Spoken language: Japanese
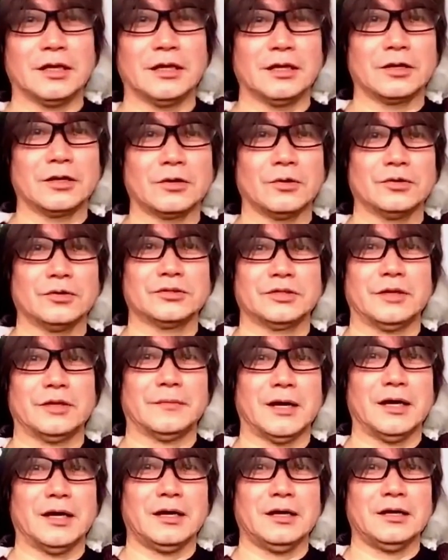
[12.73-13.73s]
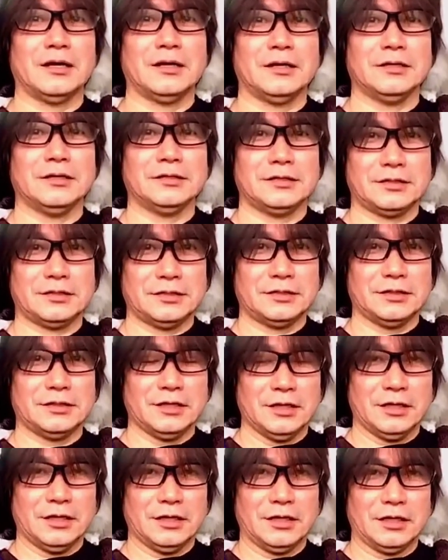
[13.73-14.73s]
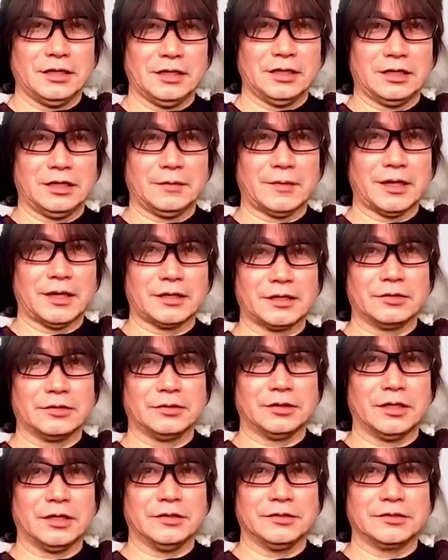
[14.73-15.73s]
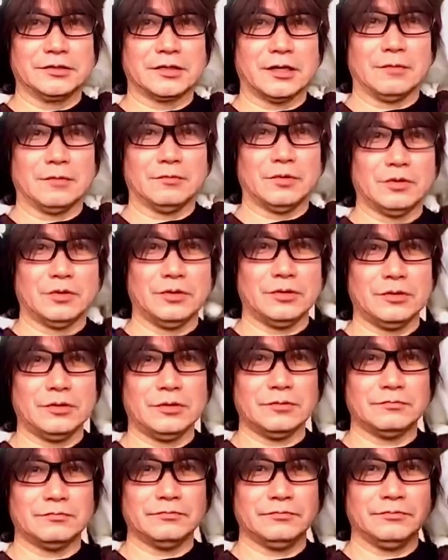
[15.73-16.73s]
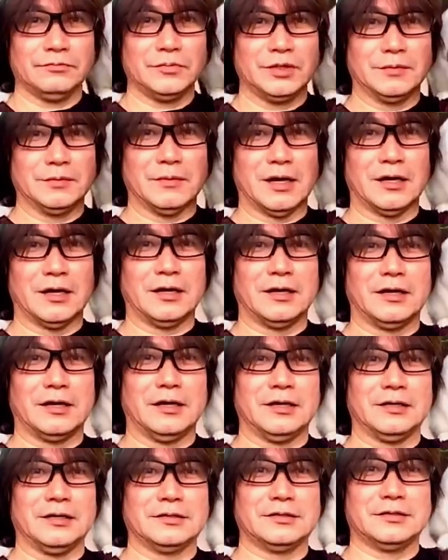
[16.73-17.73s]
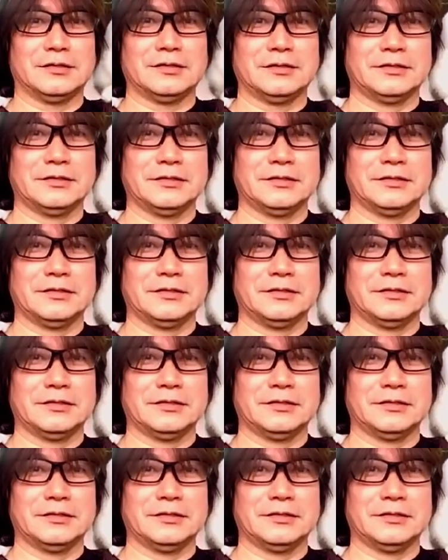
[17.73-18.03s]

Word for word: 営業してます。えー、マイケル・ケンちゃんもいます。